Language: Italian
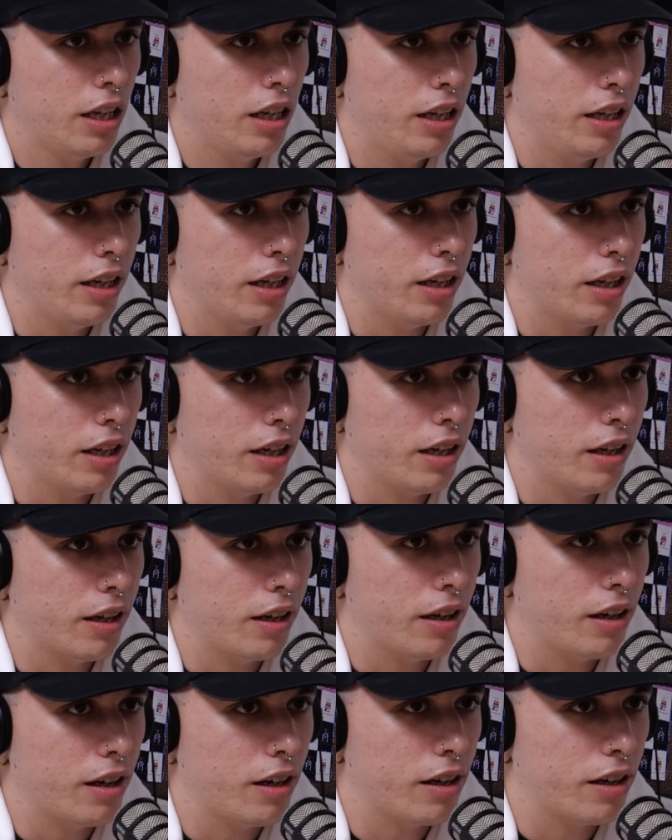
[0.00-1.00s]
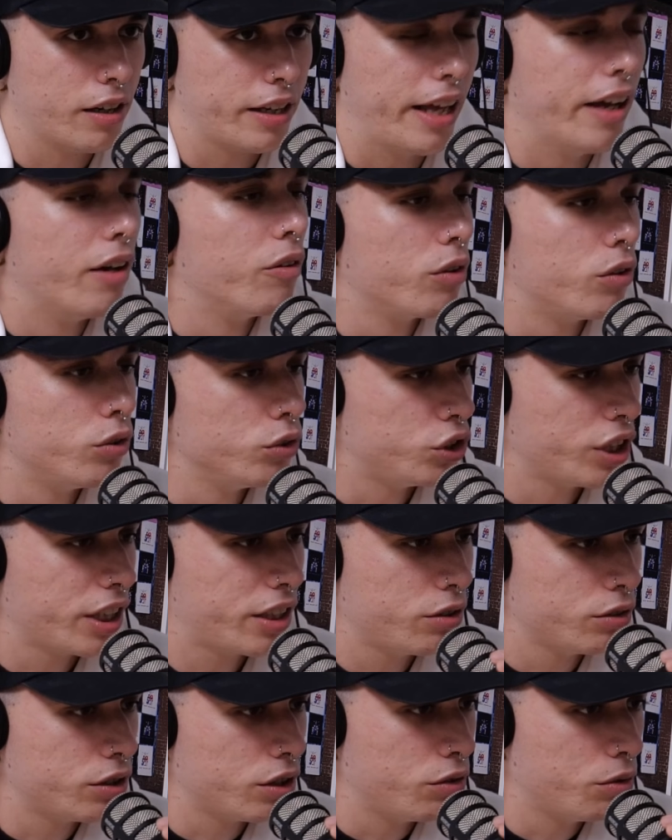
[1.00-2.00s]
eh, che è un
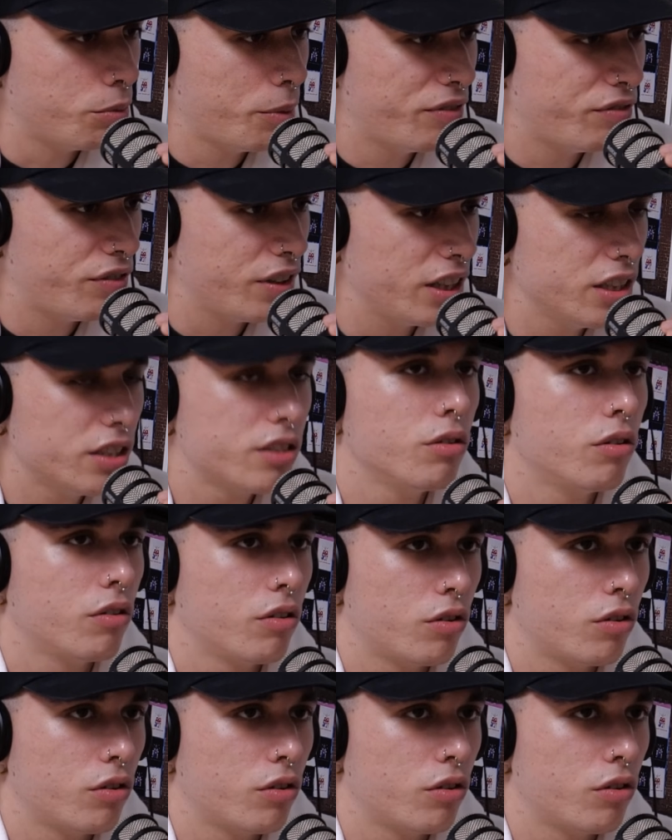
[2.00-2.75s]
concetto secondo me fighissimo,